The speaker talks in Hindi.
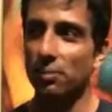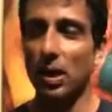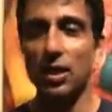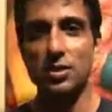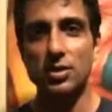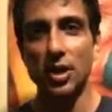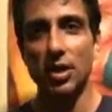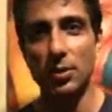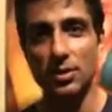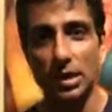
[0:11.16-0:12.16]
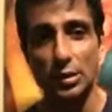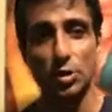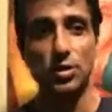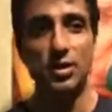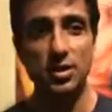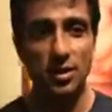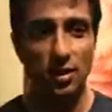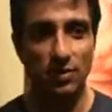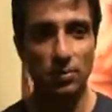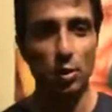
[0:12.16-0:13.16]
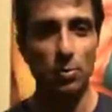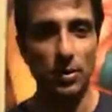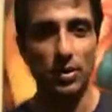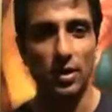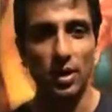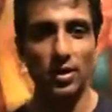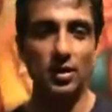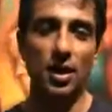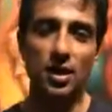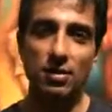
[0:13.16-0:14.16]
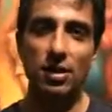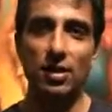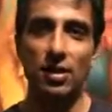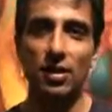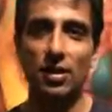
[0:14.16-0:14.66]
पाँच चार पाँच साल जो रिसर्च किया फिल्म के ऊपर आई थिंक दैट रियली